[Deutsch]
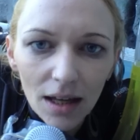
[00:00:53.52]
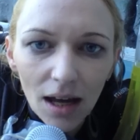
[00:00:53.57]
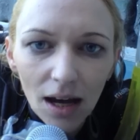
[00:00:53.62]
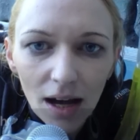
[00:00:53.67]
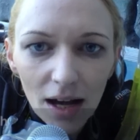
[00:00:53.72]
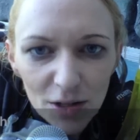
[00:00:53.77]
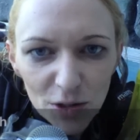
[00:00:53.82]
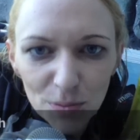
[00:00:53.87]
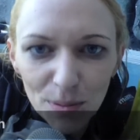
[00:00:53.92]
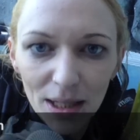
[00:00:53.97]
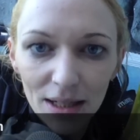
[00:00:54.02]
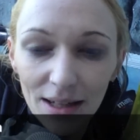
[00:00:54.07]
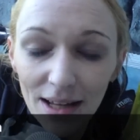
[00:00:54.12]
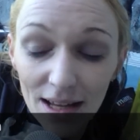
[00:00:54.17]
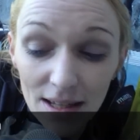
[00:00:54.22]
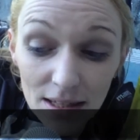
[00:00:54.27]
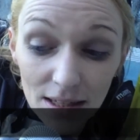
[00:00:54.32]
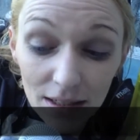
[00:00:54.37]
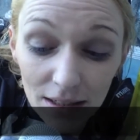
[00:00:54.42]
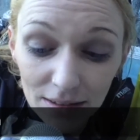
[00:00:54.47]
Also mein
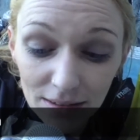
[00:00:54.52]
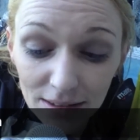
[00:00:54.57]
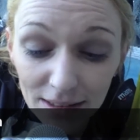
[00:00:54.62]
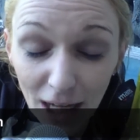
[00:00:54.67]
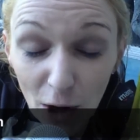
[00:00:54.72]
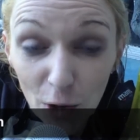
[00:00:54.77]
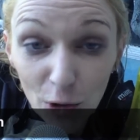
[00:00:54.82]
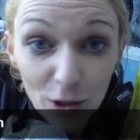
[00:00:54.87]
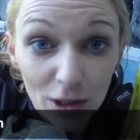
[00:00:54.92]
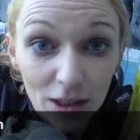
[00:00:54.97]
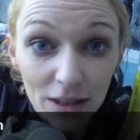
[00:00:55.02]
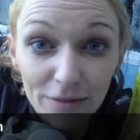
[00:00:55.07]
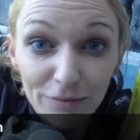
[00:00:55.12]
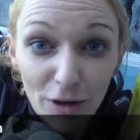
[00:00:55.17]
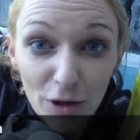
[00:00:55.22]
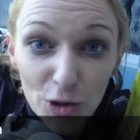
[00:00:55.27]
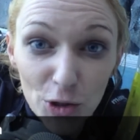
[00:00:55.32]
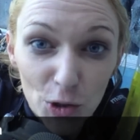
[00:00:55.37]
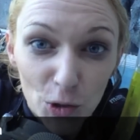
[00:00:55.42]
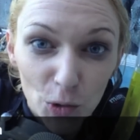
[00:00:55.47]
erster Tauchgang
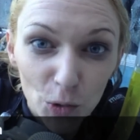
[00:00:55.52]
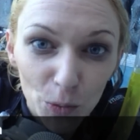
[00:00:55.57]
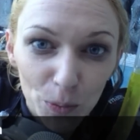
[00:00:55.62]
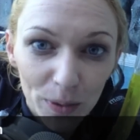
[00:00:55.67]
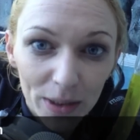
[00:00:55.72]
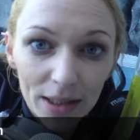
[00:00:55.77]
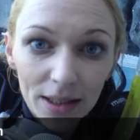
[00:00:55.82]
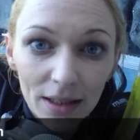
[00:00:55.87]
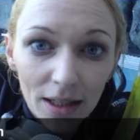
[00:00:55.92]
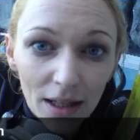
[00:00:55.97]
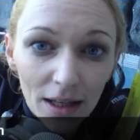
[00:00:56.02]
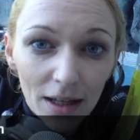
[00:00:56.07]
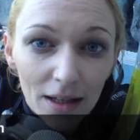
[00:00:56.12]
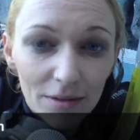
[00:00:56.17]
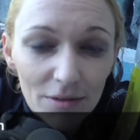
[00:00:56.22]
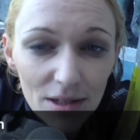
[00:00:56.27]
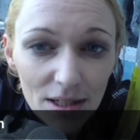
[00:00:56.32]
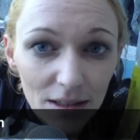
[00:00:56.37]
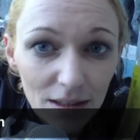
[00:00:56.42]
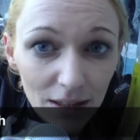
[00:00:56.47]
war super.
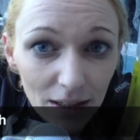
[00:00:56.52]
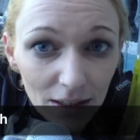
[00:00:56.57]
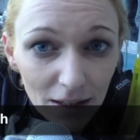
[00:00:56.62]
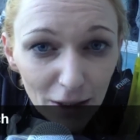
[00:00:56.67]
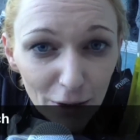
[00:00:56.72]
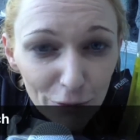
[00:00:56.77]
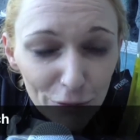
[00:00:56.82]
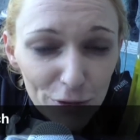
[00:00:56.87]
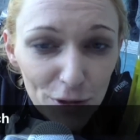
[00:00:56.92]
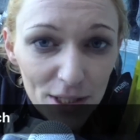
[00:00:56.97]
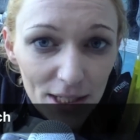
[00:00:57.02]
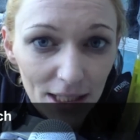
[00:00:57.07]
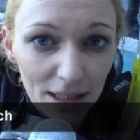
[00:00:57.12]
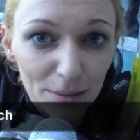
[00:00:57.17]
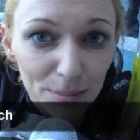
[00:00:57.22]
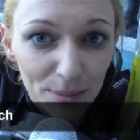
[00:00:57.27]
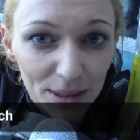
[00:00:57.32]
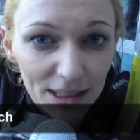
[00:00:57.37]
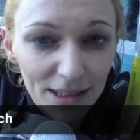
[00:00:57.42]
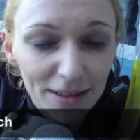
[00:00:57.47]
Wir sind gleich auf
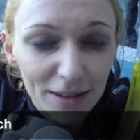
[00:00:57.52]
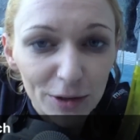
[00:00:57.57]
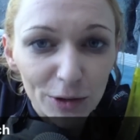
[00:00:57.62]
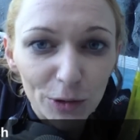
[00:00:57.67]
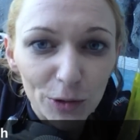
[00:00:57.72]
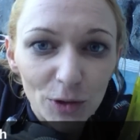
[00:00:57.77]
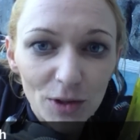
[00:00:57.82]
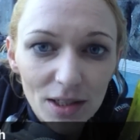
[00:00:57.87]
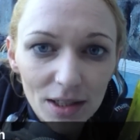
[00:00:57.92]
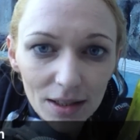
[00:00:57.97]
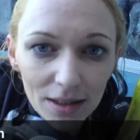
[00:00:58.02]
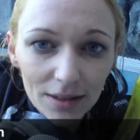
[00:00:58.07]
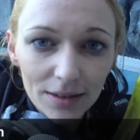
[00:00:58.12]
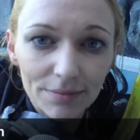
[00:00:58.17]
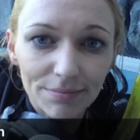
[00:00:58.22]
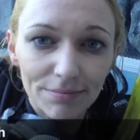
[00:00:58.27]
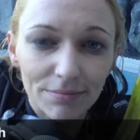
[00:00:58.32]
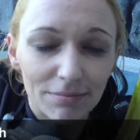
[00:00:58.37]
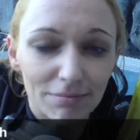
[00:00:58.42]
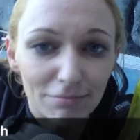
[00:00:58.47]
10 Meter
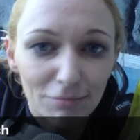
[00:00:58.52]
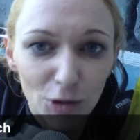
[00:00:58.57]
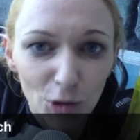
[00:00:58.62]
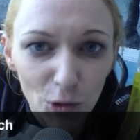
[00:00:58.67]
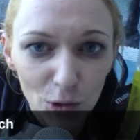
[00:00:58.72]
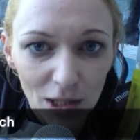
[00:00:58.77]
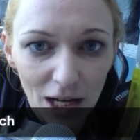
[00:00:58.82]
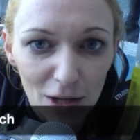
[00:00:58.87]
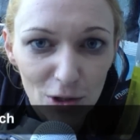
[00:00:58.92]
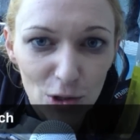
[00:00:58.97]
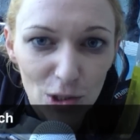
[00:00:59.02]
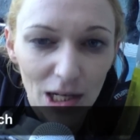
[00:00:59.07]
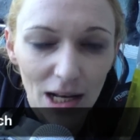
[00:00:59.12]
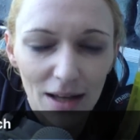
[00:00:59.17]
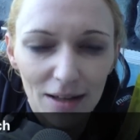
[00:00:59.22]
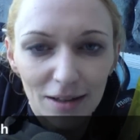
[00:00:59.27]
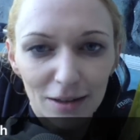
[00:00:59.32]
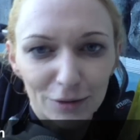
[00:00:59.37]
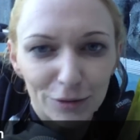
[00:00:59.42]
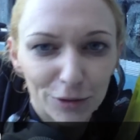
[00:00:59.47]
runter.
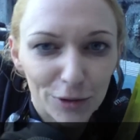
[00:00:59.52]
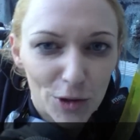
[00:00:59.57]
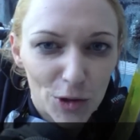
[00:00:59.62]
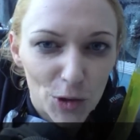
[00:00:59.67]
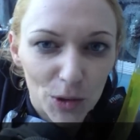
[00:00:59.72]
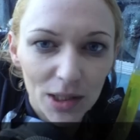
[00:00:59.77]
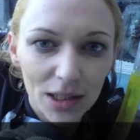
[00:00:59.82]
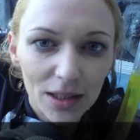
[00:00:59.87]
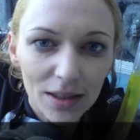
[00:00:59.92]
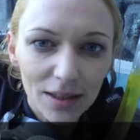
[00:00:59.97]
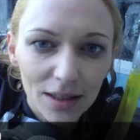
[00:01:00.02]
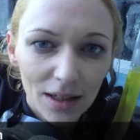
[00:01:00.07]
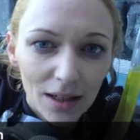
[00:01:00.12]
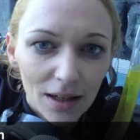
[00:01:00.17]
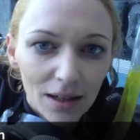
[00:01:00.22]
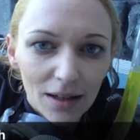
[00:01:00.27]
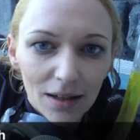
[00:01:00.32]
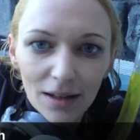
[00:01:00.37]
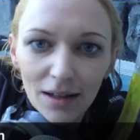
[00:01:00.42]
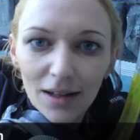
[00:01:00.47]
Druckausgleich hat funktioniert.
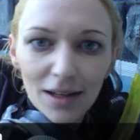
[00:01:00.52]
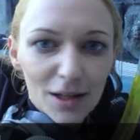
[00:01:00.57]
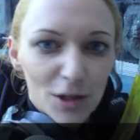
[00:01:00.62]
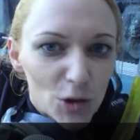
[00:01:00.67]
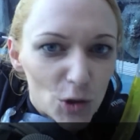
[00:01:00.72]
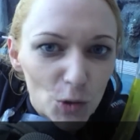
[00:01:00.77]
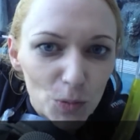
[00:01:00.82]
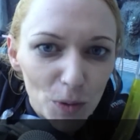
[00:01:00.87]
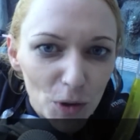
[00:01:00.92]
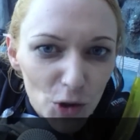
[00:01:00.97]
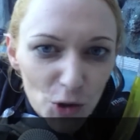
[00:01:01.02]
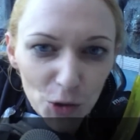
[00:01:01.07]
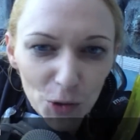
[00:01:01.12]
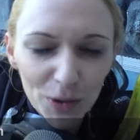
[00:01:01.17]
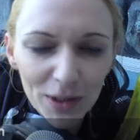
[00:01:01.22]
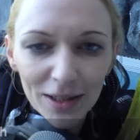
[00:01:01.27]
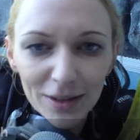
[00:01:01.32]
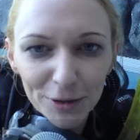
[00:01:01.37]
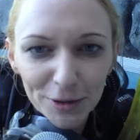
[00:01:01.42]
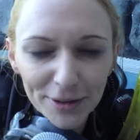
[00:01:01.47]
Super
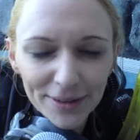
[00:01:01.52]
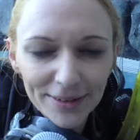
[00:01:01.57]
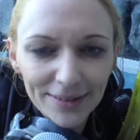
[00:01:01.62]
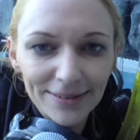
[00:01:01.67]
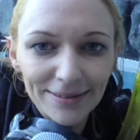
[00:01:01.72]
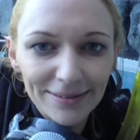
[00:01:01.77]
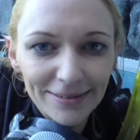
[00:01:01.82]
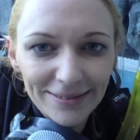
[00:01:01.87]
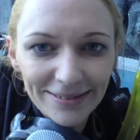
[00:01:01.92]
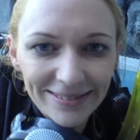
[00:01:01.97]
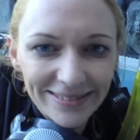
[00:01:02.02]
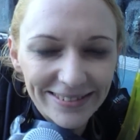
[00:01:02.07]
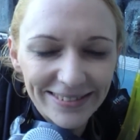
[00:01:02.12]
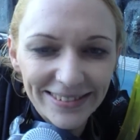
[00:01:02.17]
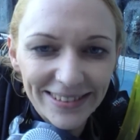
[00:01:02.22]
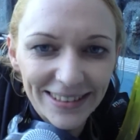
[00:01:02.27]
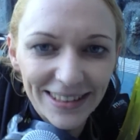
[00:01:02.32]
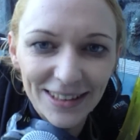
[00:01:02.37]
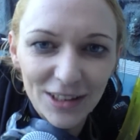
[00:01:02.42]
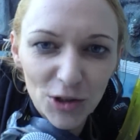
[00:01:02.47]
schön da unten.
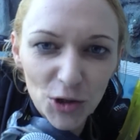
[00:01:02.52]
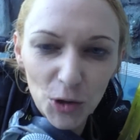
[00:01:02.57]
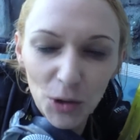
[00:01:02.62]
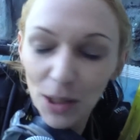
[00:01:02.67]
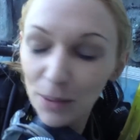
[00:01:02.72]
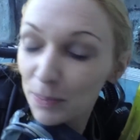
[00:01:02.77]
Schöne